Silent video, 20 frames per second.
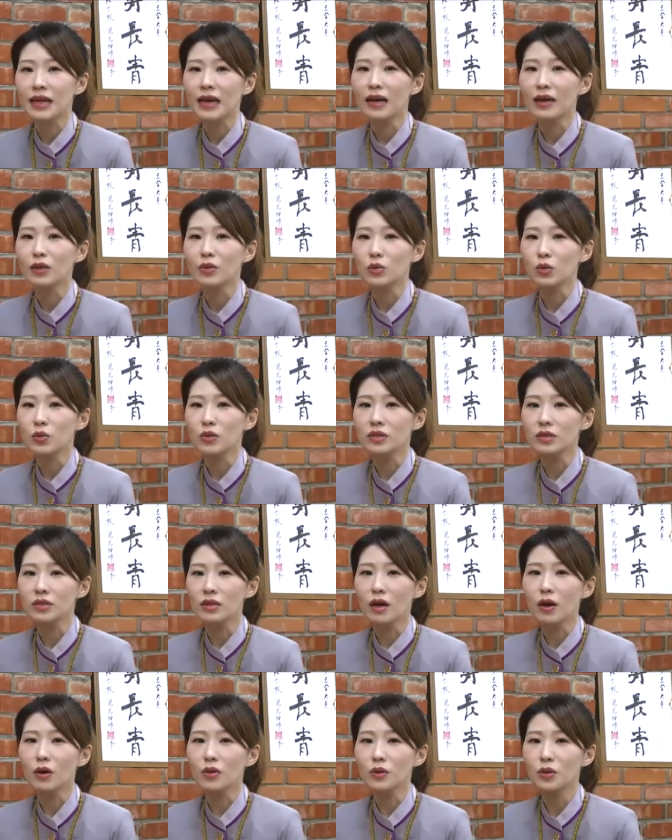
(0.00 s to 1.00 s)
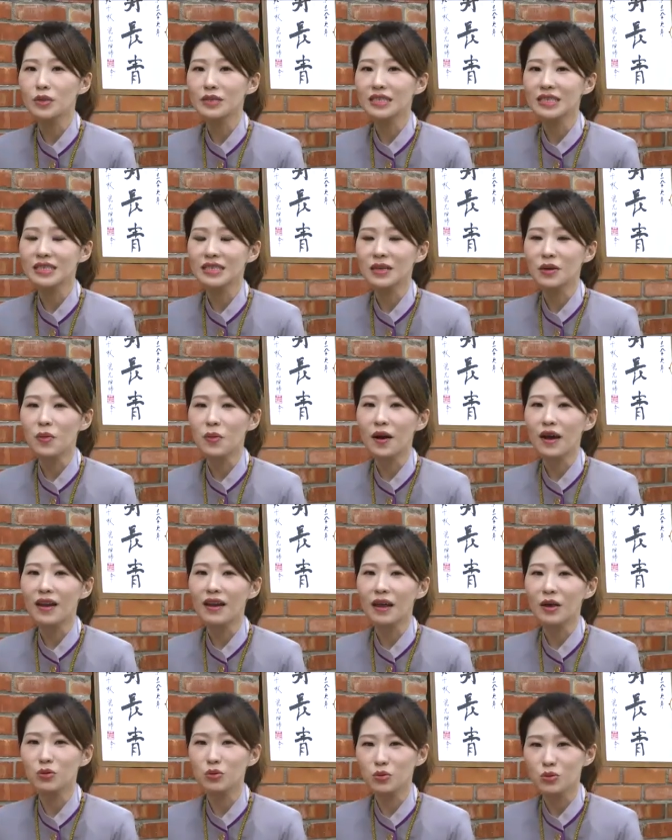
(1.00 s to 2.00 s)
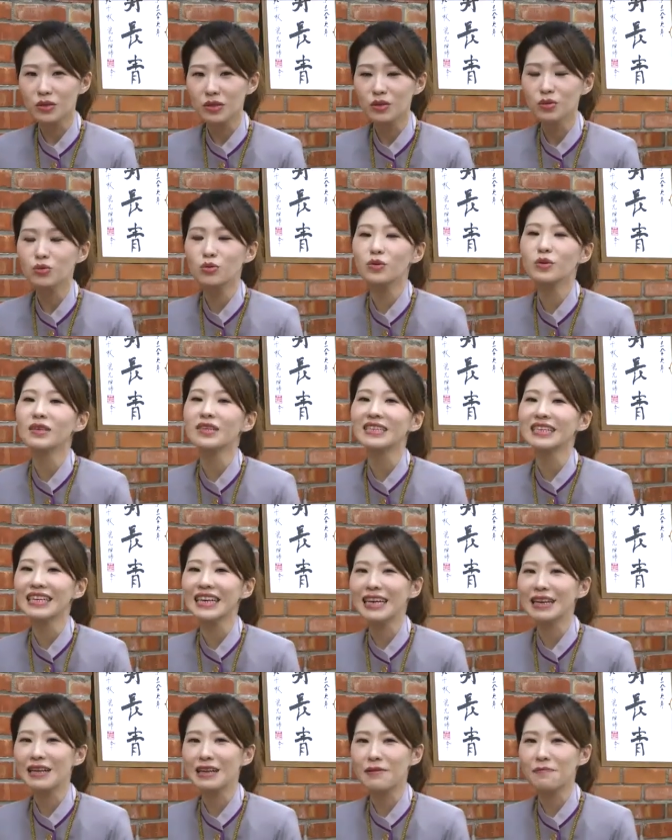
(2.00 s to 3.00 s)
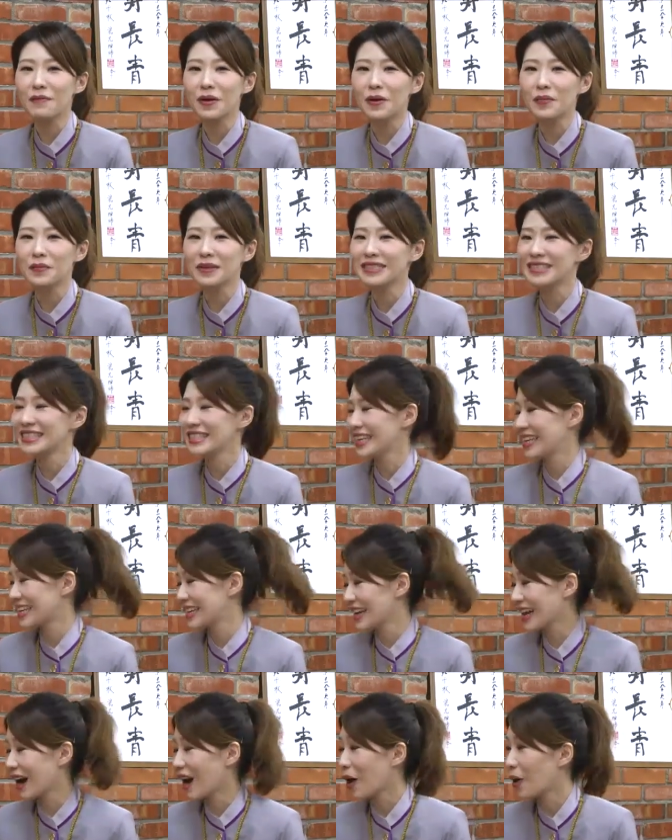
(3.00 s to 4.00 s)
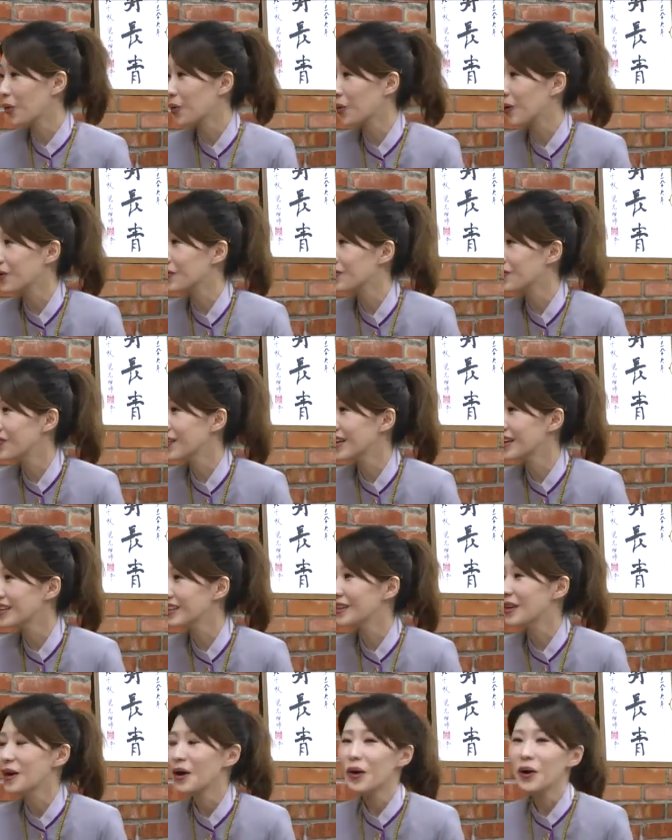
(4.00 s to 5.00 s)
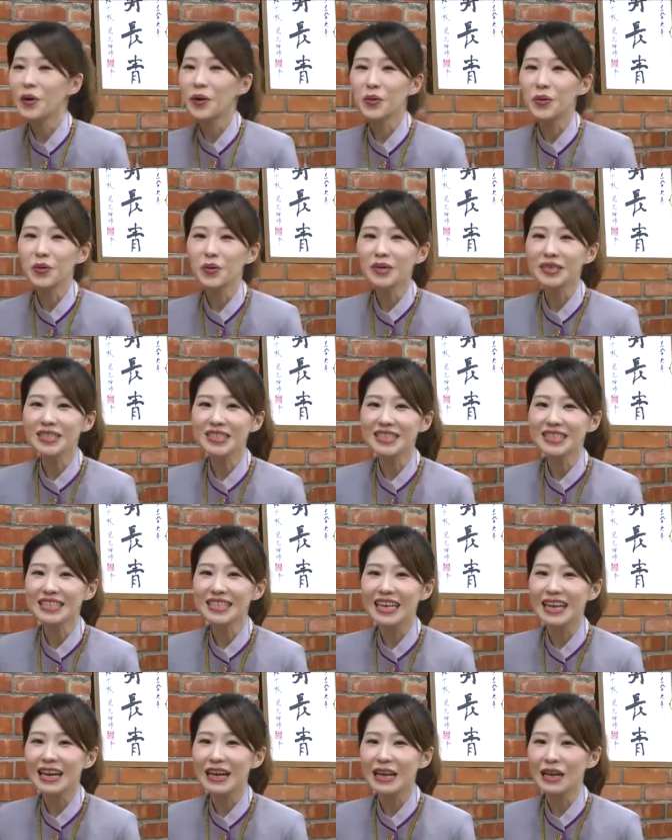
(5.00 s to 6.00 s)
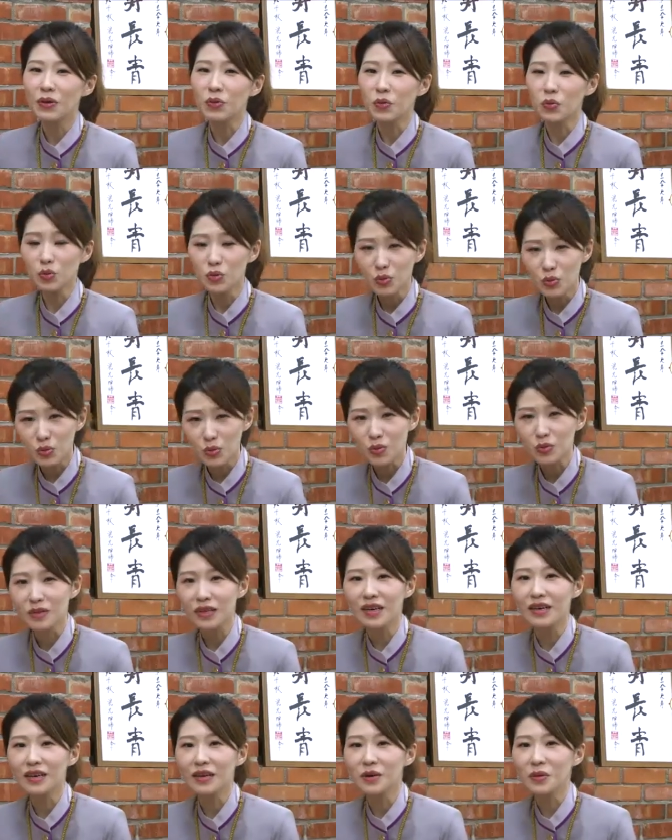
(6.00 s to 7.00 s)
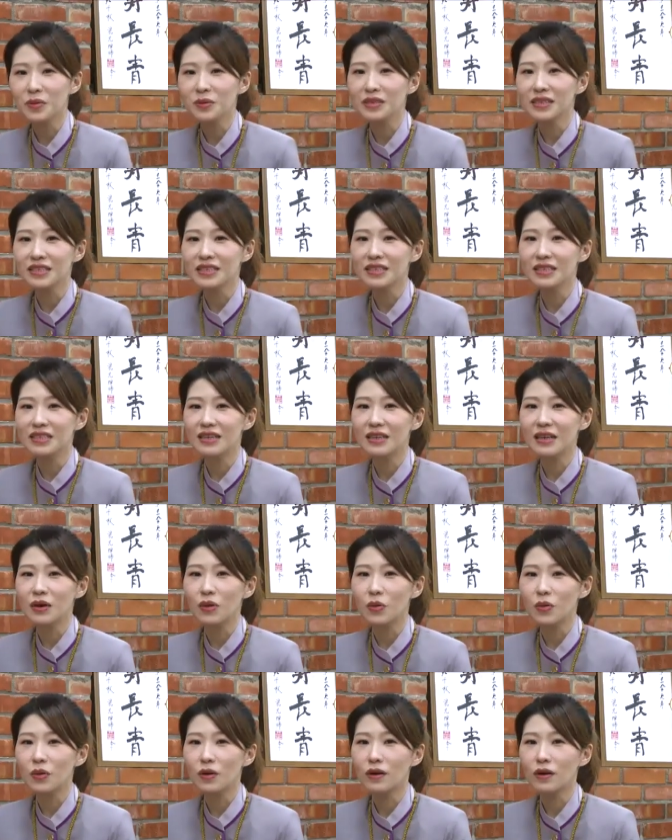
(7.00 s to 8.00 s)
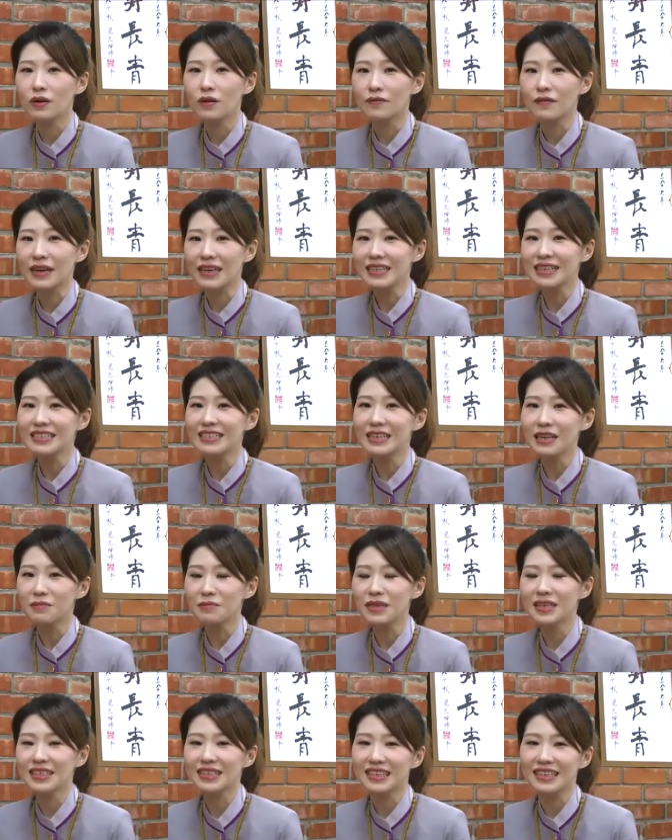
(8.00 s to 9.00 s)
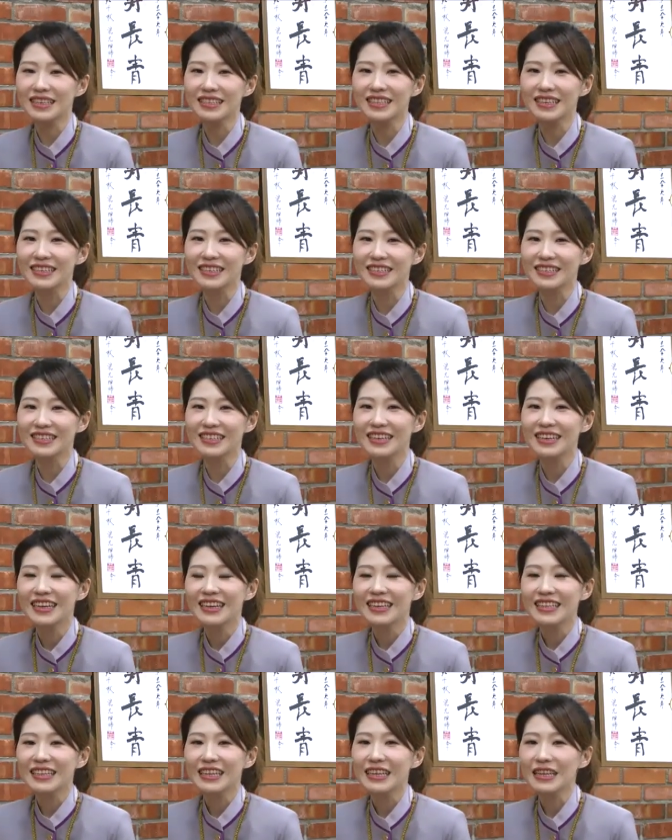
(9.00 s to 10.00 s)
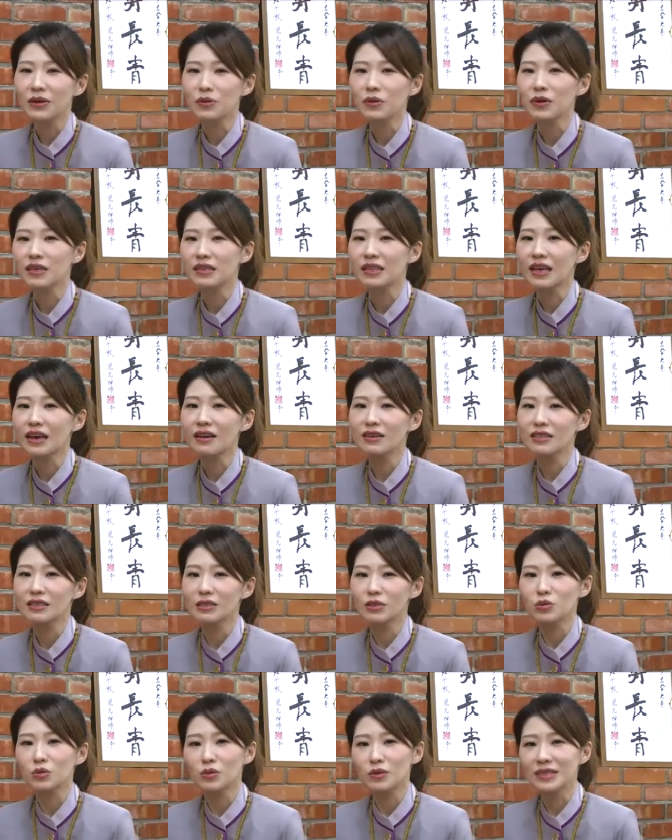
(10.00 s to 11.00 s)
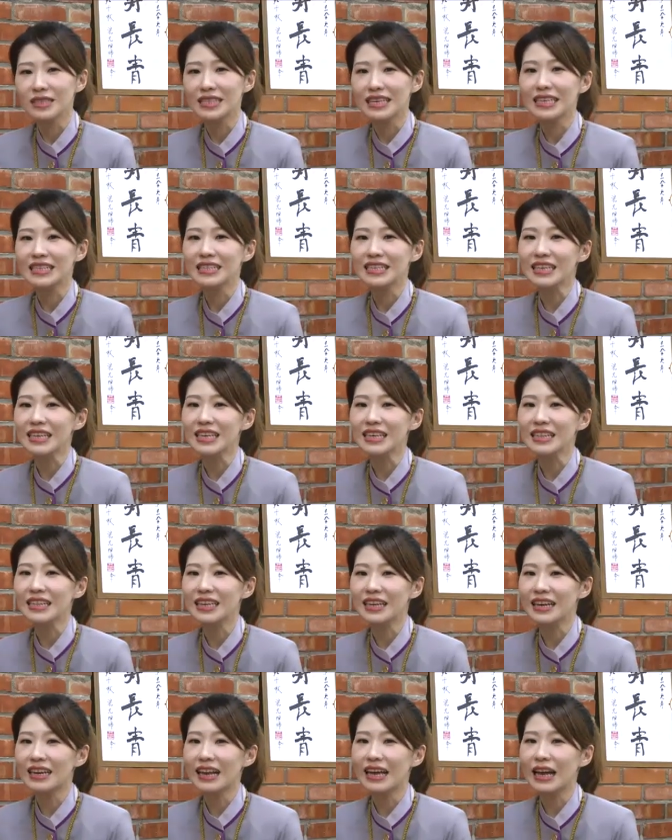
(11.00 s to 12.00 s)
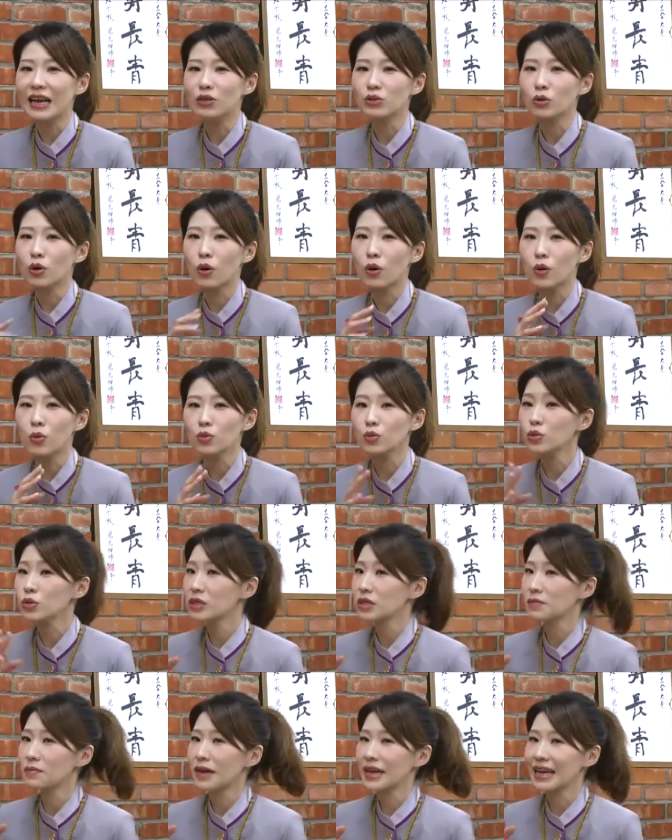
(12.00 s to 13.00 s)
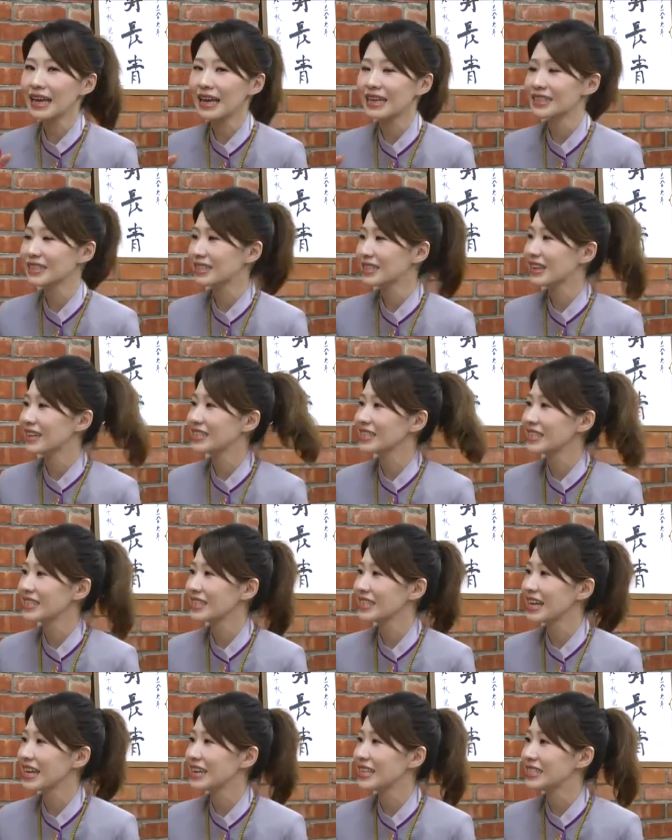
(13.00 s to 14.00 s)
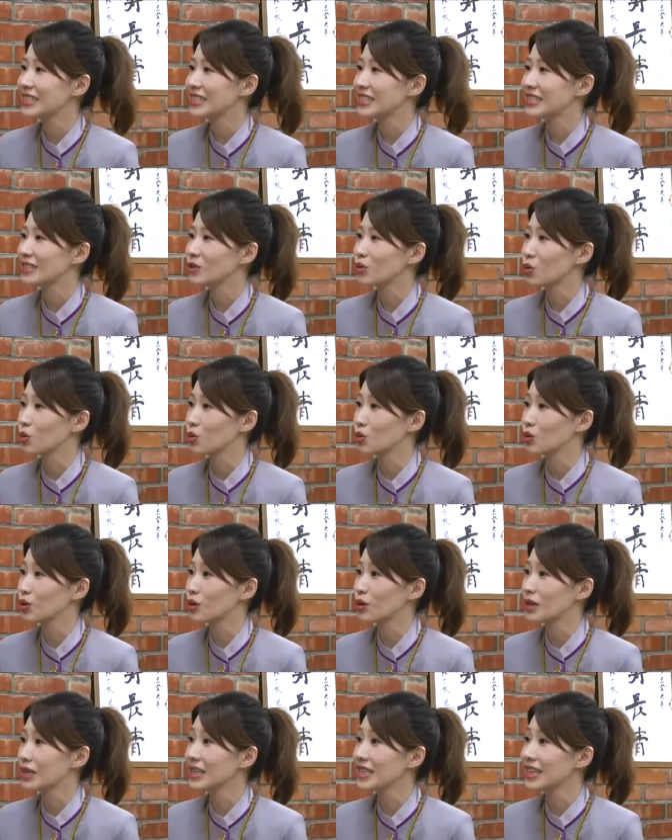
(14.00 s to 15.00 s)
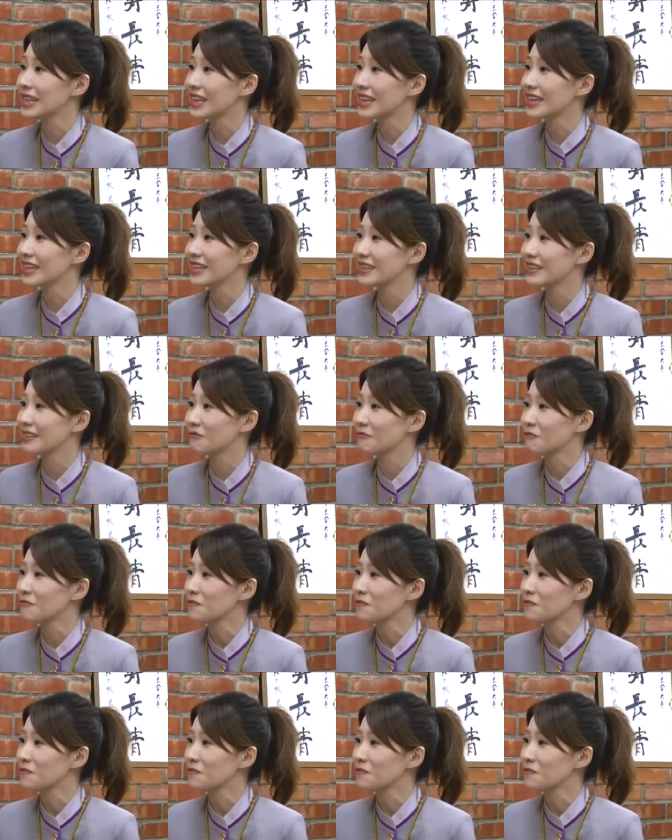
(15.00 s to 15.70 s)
那很多时候都希望老祖师尊可以帮我们结一个好缘分，无论是在屋主呢，或者是我房客上面等等。那也会很好奇，说你在这一年来，从初级班开始到现在，已经多久？一年了。